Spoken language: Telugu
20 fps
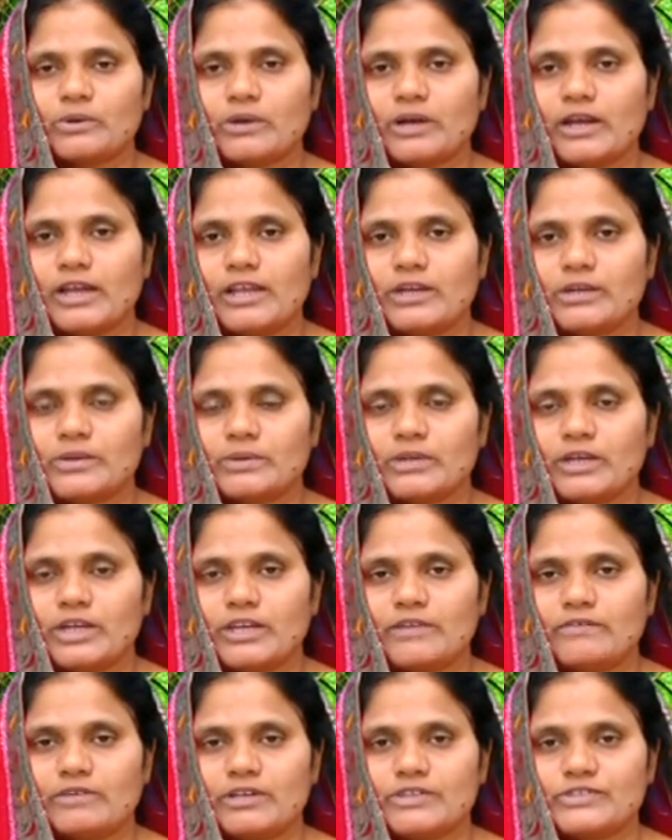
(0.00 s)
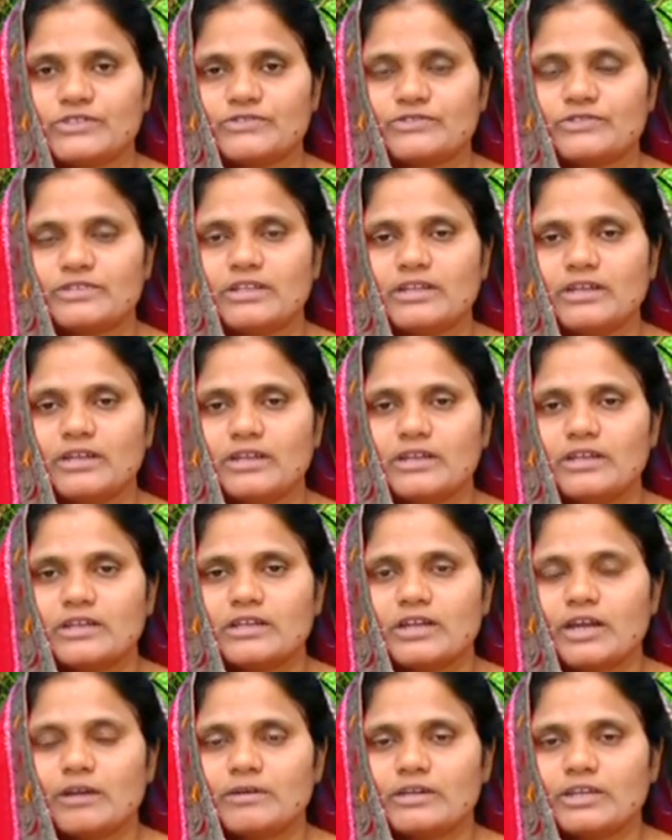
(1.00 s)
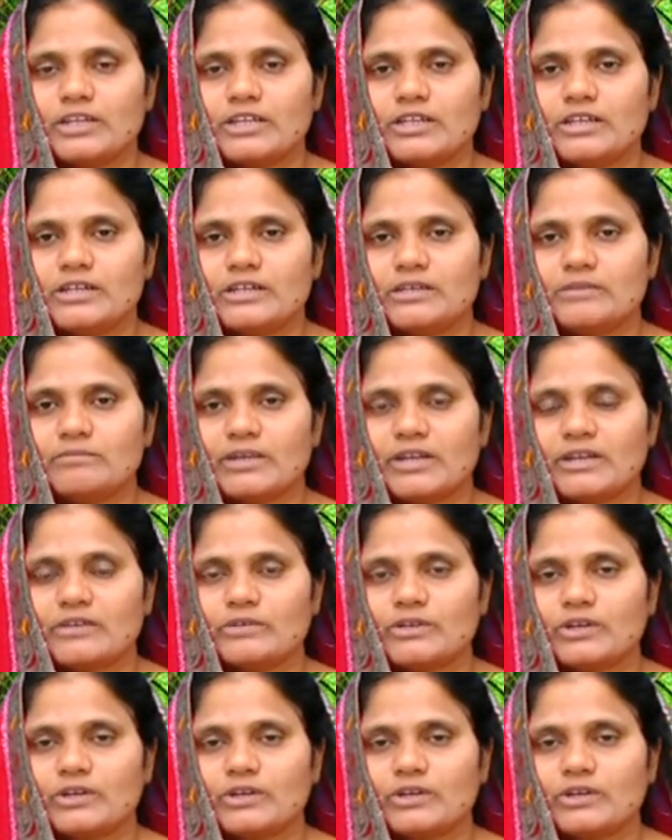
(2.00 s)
రోగాలను కూడా నివారిస్తుంది కాబట్టి మనం